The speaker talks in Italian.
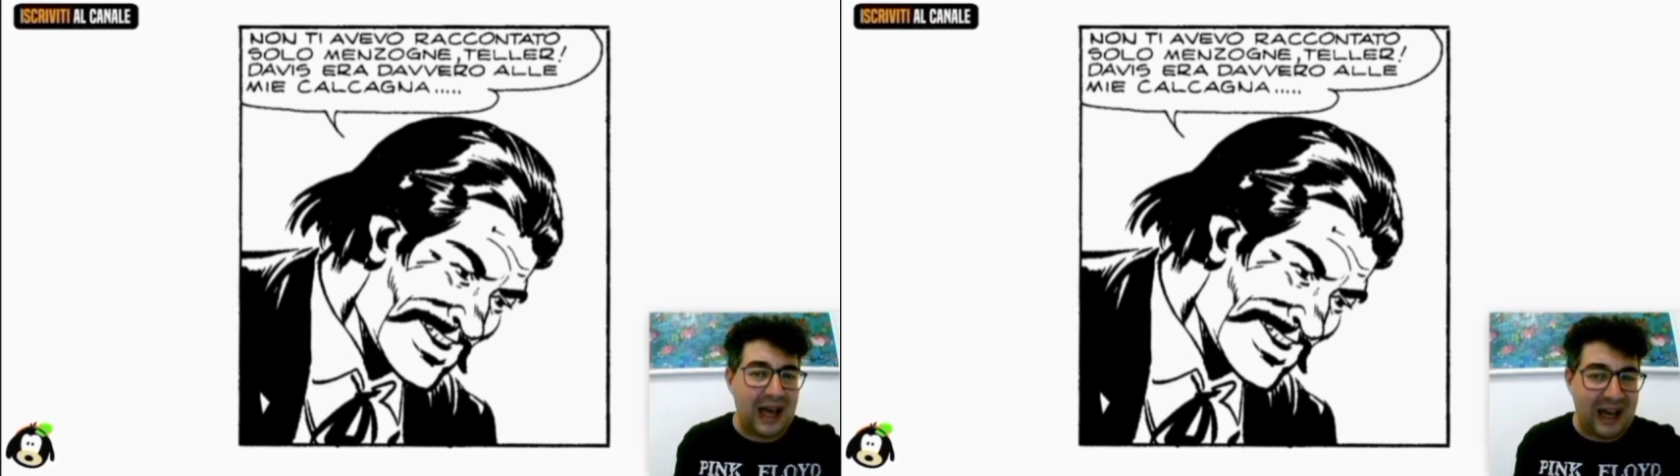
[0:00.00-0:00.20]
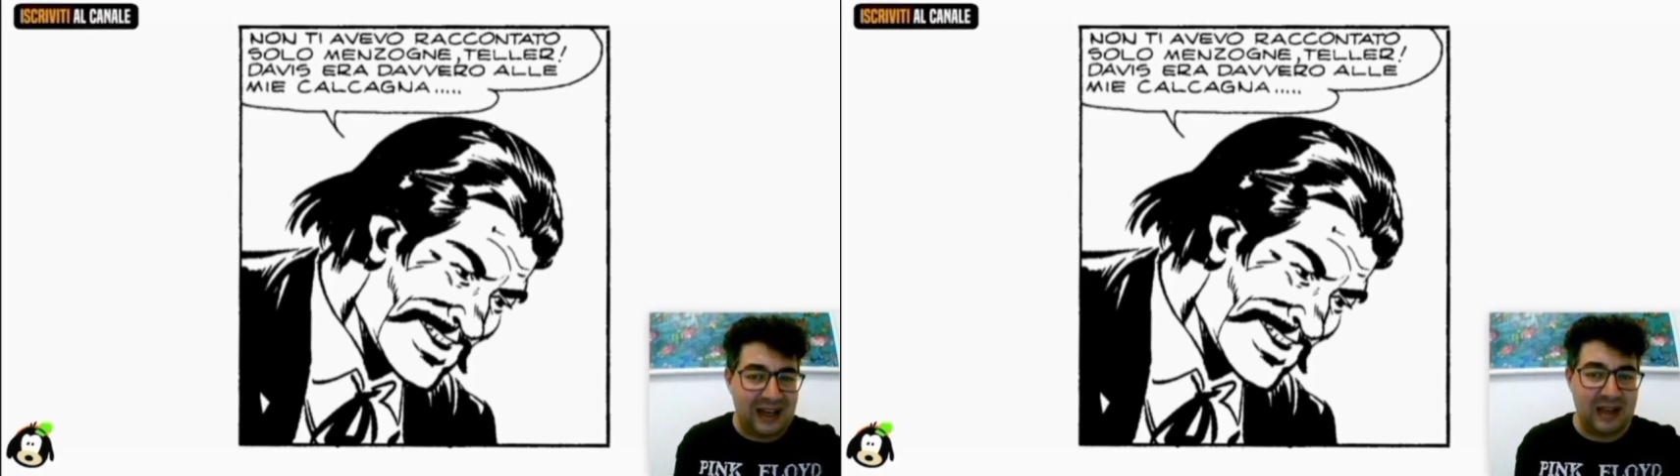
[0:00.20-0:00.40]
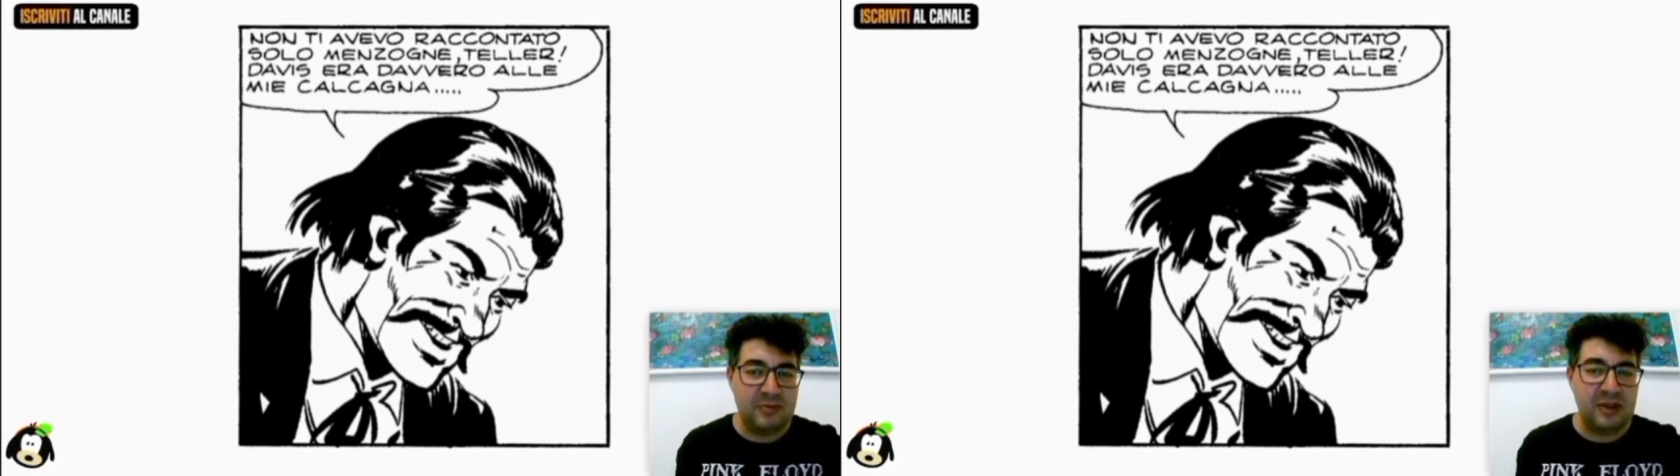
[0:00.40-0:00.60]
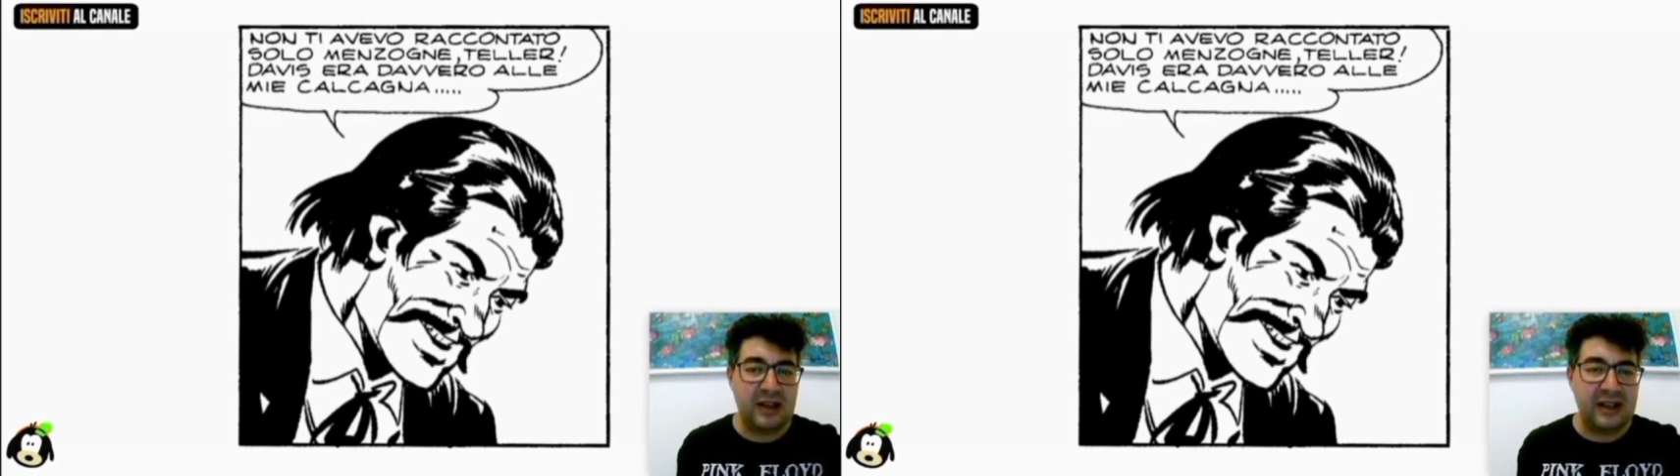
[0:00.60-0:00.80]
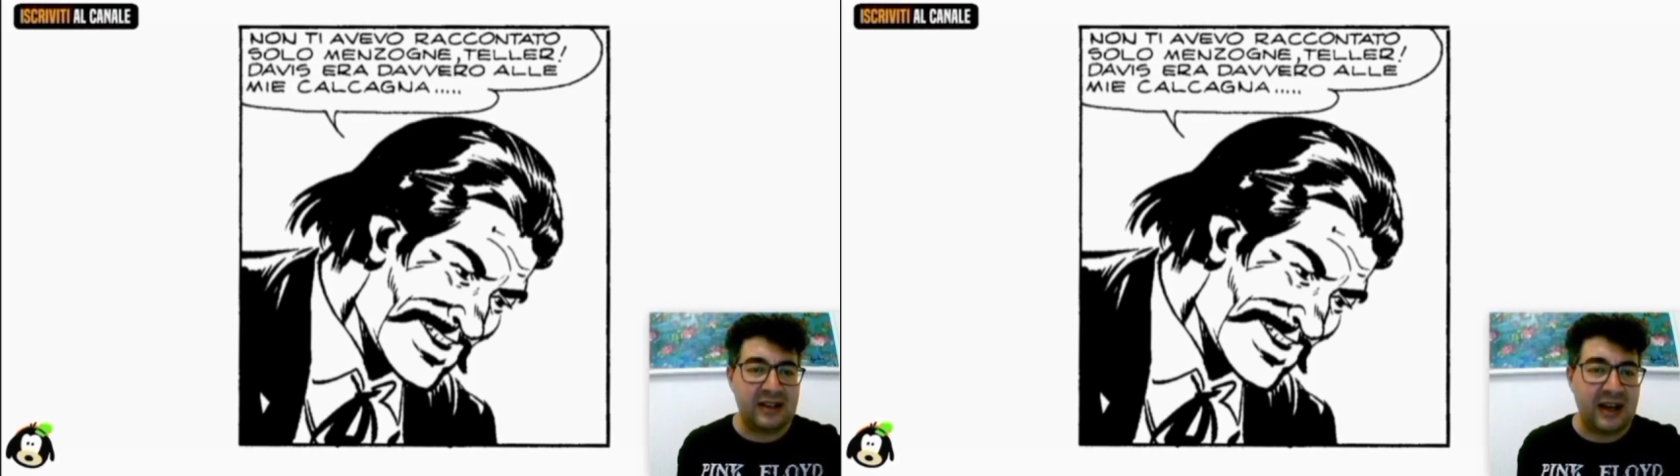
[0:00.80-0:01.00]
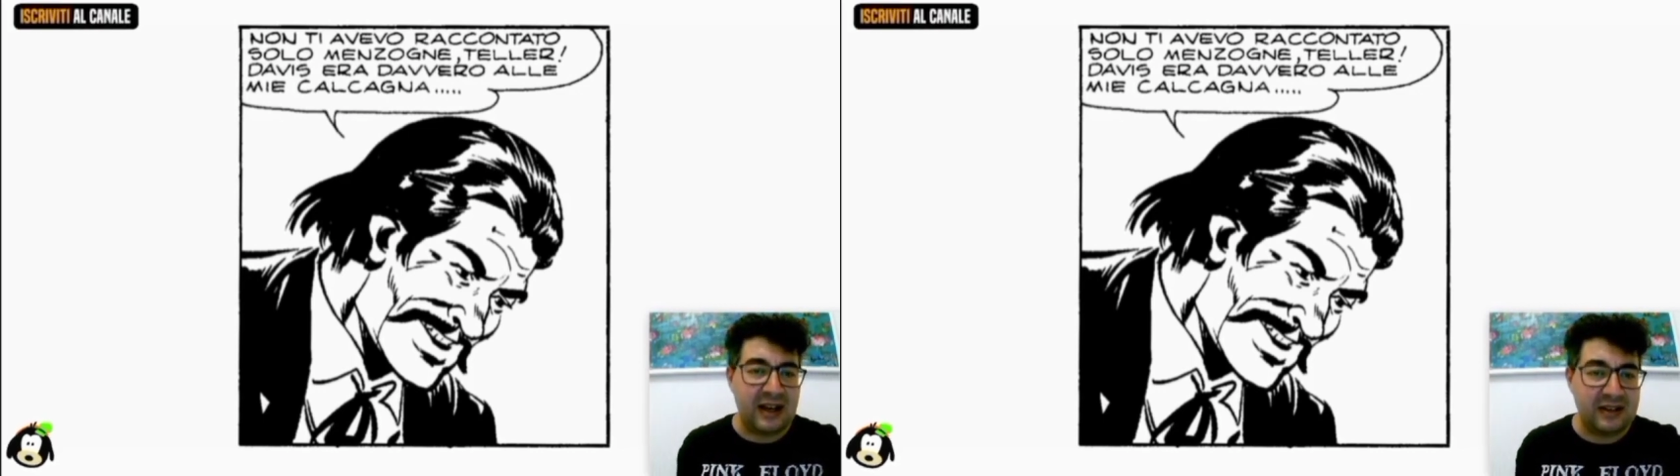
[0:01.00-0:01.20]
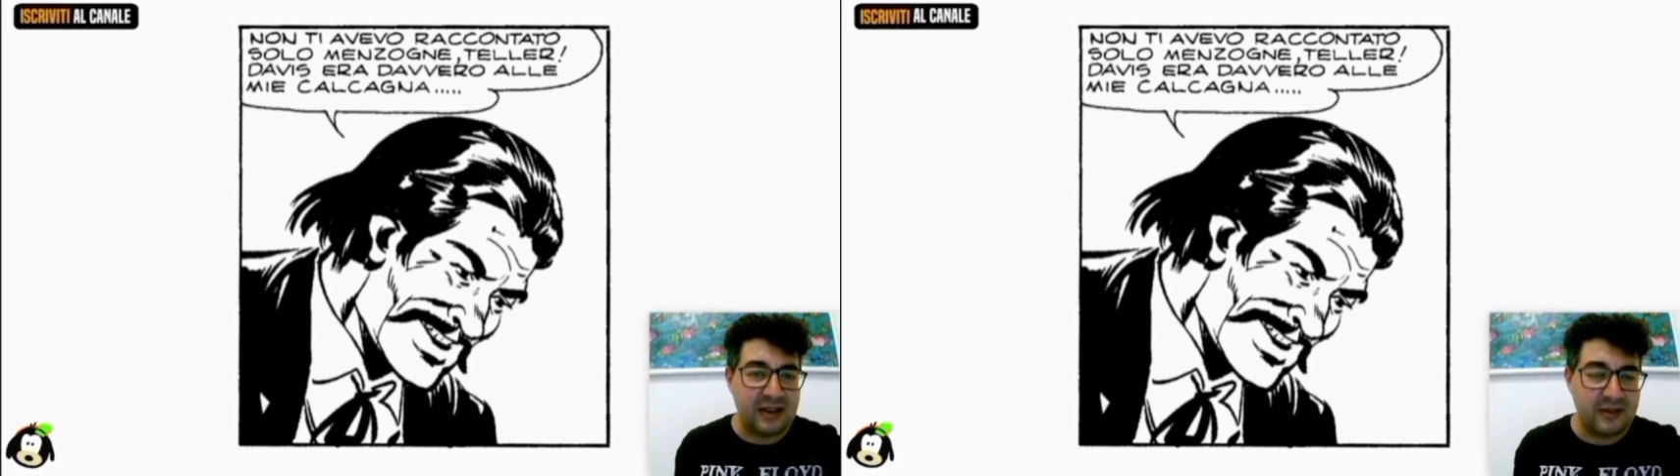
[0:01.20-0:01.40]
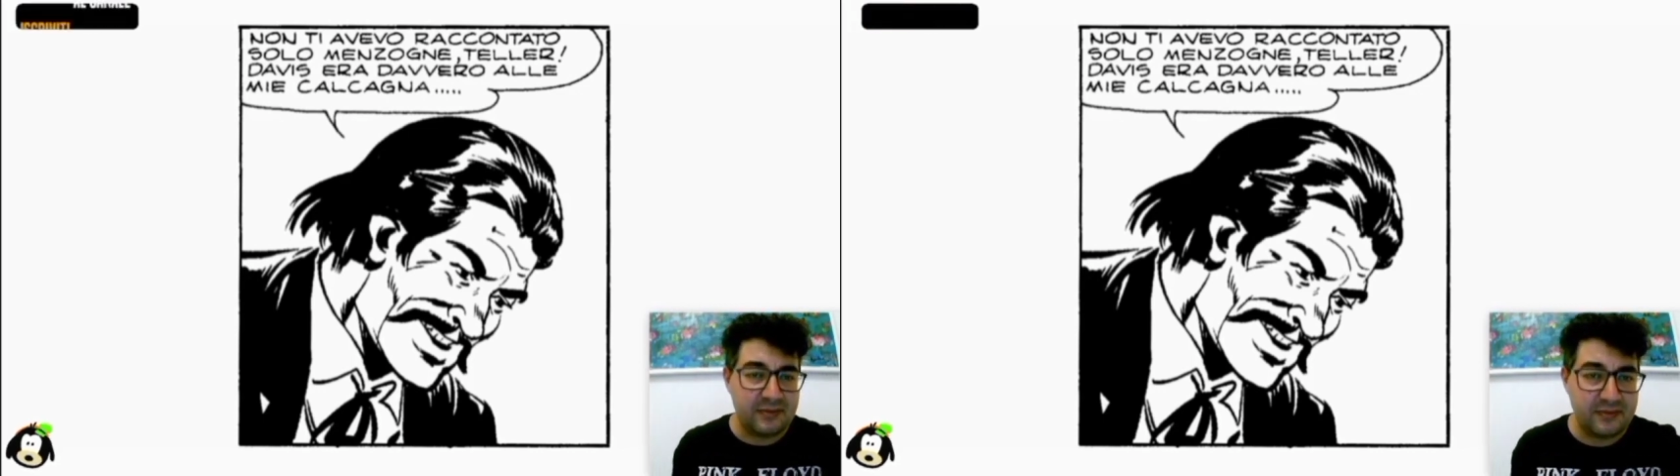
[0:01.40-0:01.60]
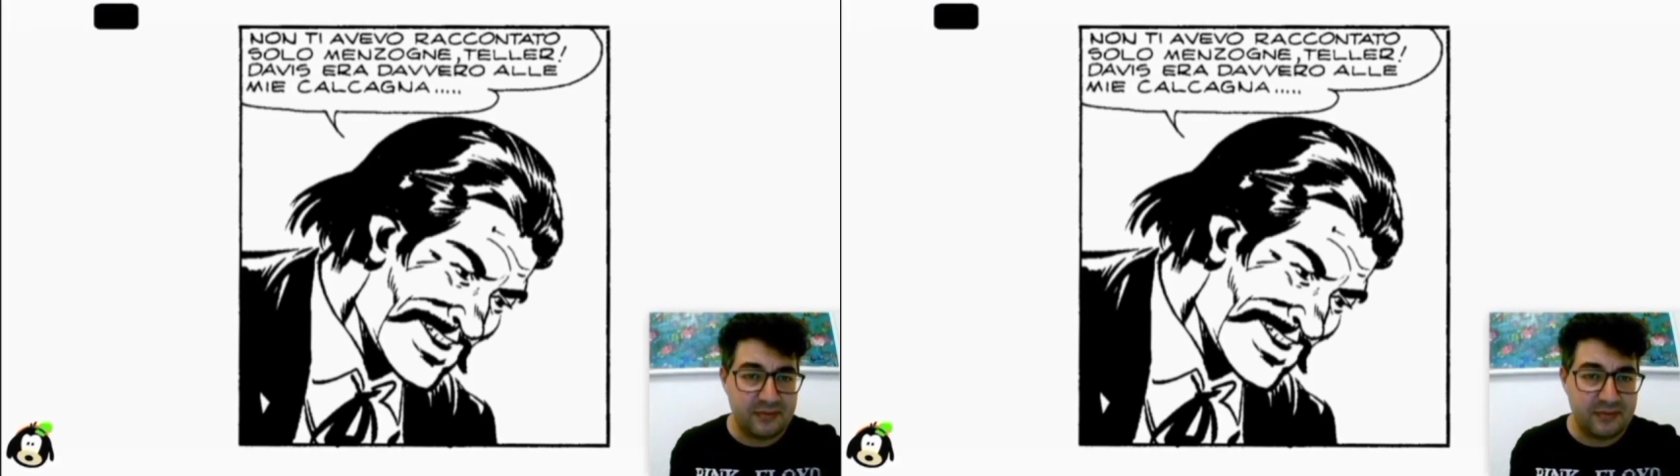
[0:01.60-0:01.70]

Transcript: alle mie calcagna